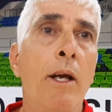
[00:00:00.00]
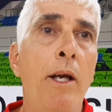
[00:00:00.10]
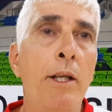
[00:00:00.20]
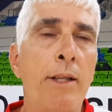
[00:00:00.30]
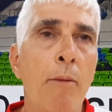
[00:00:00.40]

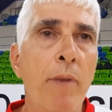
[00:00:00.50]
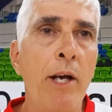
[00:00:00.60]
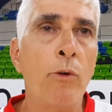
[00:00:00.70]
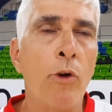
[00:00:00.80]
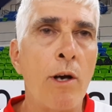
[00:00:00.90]
e
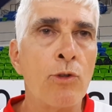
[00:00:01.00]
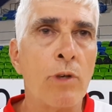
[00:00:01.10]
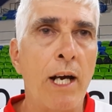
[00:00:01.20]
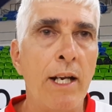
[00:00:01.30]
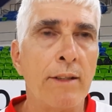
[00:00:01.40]
também o nosso
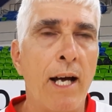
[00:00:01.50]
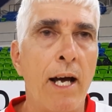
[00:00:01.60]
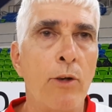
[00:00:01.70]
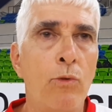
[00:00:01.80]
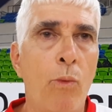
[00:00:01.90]

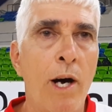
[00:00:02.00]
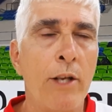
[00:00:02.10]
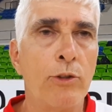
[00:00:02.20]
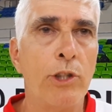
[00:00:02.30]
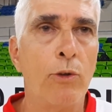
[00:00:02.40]
calendário do
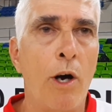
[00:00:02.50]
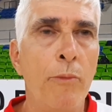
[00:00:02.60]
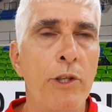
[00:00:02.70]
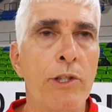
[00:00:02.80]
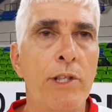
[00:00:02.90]
ano de
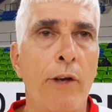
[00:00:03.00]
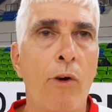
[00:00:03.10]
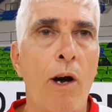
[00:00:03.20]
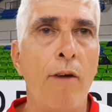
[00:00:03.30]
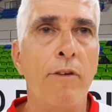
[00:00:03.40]

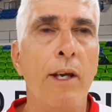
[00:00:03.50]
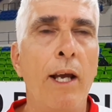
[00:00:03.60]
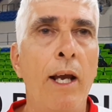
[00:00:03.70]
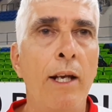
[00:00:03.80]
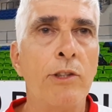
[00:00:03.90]
2019,
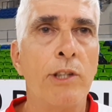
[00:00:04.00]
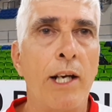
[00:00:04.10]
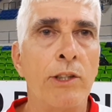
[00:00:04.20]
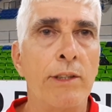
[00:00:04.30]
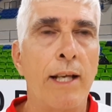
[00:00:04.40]
ele
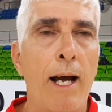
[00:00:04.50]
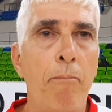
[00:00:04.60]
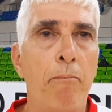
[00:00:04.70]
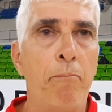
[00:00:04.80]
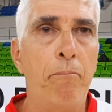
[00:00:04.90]
já está
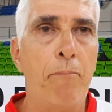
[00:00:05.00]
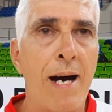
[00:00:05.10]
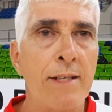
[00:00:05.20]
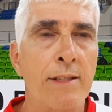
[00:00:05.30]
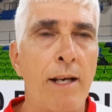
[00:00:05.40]

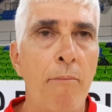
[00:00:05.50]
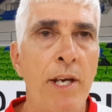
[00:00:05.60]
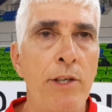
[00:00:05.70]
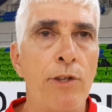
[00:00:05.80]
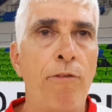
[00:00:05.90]

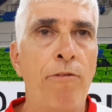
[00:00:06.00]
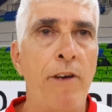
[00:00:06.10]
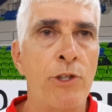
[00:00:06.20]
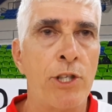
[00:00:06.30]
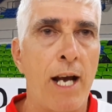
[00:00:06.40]
basicamente
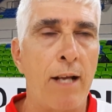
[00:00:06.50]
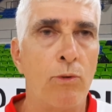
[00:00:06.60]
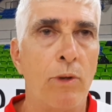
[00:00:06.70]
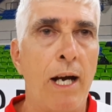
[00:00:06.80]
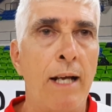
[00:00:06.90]

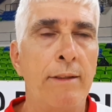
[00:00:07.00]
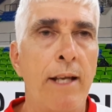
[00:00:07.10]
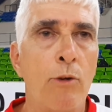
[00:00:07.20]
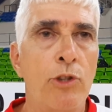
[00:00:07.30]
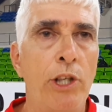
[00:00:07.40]
fechado
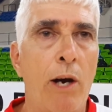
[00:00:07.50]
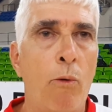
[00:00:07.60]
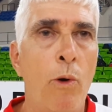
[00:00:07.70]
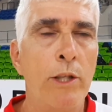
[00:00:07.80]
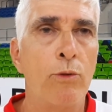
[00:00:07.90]
até o dia
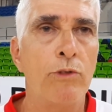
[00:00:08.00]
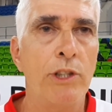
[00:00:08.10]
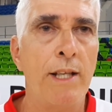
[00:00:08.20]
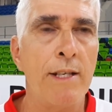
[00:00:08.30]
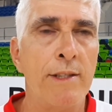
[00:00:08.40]
8
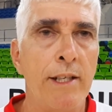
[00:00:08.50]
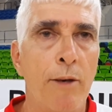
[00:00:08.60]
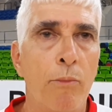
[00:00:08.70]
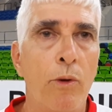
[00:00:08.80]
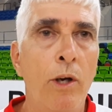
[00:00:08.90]
de
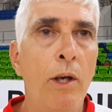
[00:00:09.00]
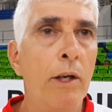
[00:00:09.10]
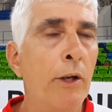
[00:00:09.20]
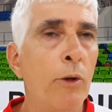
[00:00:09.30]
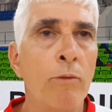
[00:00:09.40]
dezembro.
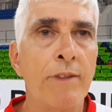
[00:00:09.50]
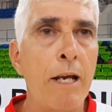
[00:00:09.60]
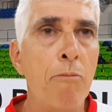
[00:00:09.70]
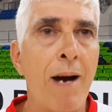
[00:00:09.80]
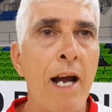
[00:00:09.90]
Eu não
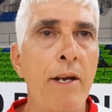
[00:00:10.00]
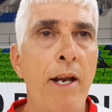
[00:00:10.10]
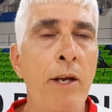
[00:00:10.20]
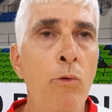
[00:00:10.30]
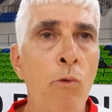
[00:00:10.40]
tenho mais
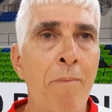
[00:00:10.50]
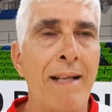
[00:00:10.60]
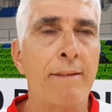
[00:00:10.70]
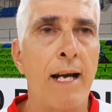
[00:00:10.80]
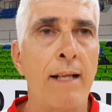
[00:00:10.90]

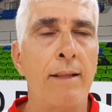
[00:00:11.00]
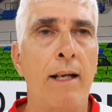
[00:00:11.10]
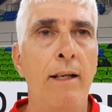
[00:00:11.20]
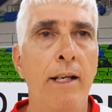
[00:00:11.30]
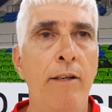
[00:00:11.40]
nenhuma data
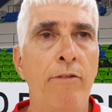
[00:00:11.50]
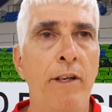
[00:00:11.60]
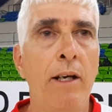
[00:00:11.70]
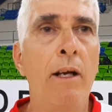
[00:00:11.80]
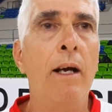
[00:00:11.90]

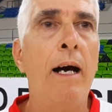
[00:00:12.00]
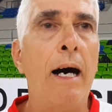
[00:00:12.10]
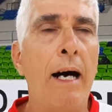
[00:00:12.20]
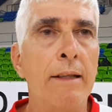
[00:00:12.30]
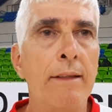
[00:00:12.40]
livre
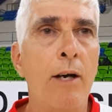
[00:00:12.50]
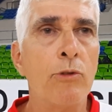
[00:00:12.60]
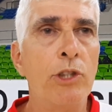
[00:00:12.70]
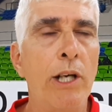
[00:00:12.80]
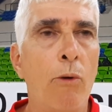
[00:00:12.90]
até o
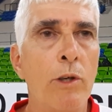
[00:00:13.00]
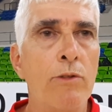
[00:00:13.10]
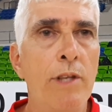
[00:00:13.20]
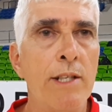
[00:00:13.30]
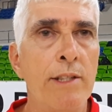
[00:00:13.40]
dia 8
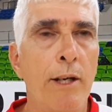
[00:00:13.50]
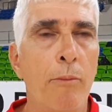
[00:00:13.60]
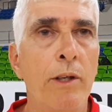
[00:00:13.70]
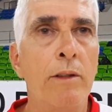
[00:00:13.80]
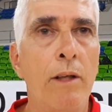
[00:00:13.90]
de
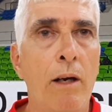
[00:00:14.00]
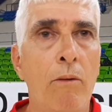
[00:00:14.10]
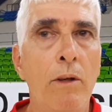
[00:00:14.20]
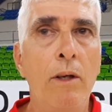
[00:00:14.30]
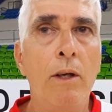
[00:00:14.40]
dezembro.
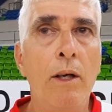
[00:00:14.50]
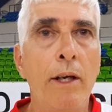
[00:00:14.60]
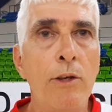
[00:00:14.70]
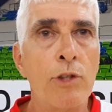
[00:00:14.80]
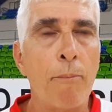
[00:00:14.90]
Então,
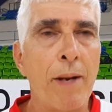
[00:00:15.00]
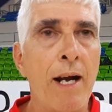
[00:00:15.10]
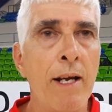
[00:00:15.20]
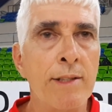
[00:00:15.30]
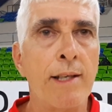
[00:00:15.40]
isso é para
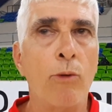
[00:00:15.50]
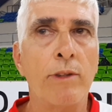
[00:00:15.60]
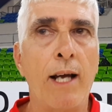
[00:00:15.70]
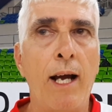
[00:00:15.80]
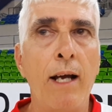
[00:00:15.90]

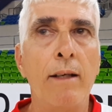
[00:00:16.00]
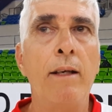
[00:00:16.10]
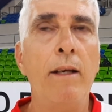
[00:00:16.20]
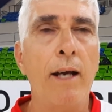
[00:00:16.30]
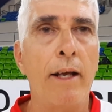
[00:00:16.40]
ressaltar
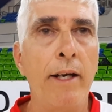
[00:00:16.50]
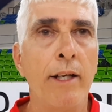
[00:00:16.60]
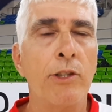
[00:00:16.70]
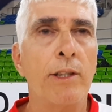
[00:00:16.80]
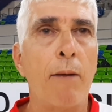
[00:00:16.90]
que a
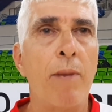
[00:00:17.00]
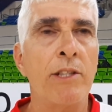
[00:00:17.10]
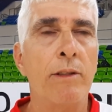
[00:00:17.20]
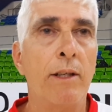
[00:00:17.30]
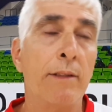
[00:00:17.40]
arena está,
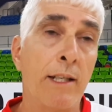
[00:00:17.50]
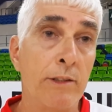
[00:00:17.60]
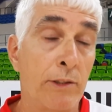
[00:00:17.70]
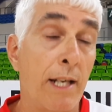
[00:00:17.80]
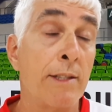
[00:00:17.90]
está,
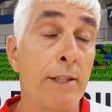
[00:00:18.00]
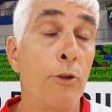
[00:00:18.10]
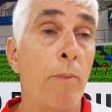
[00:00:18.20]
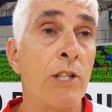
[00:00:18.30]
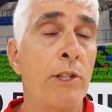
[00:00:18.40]
está
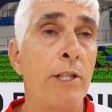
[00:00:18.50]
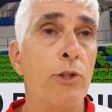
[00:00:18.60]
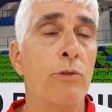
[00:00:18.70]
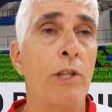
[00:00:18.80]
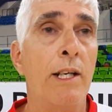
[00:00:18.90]
sendo
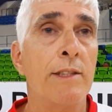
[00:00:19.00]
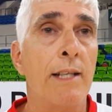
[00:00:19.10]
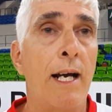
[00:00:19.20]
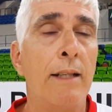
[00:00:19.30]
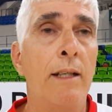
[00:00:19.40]
bastante
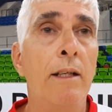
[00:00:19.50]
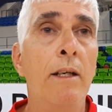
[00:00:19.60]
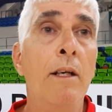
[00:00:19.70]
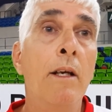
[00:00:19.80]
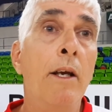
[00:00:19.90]
utilizada
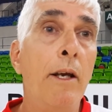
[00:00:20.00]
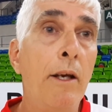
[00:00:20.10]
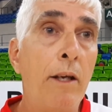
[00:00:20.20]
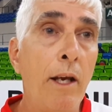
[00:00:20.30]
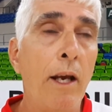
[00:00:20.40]

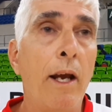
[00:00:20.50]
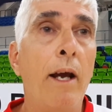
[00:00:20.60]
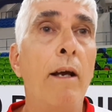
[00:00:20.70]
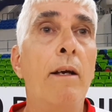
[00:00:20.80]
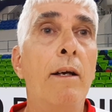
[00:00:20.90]
e que
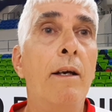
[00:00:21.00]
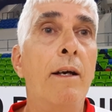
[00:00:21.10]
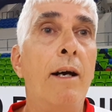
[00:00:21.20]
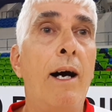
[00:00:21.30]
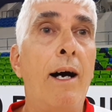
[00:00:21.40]
é
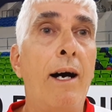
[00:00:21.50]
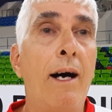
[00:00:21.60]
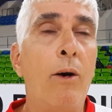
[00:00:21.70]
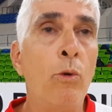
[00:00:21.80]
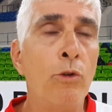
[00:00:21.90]

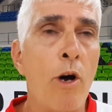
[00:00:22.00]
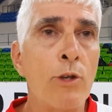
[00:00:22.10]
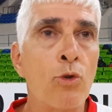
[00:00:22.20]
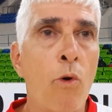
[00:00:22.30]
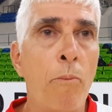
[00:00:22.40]
ah, o
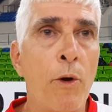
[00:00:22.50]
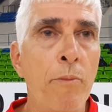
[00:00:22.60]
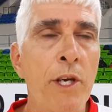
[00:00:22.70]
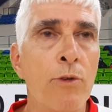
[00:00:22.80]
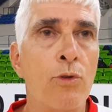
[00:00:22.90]
nosso
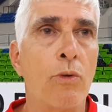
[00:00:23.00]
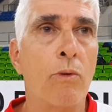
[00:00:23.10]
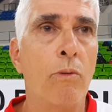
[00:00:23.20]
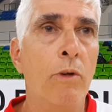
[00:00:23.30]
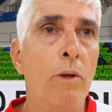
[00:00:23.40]
compromisso,
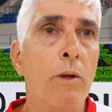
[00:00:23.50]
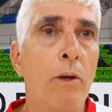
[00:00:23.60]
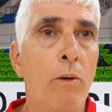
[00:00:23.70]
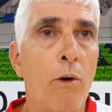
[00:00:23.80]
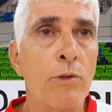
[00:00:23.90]

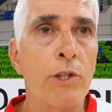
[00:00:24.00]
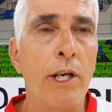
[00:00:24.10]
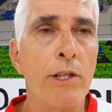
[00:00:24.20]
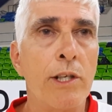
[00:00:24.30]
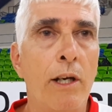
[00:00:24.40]
ou
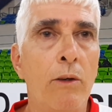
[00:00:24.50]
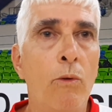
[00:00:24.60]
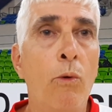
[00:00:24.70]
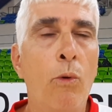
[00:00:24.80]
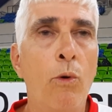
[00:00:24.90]
seja,
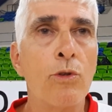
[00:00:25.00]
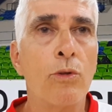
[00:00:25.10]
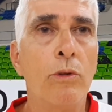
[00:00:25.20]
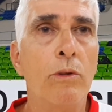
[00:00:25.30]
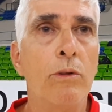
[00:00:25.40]
o
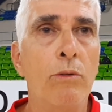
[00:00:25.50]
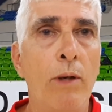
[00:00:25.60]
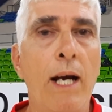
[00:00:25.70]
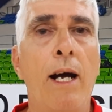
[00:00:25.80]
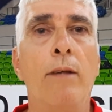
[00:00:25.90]
uso do
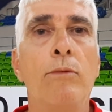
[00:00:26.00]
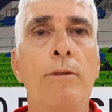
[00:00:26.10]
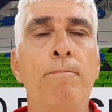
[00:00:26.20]
legado.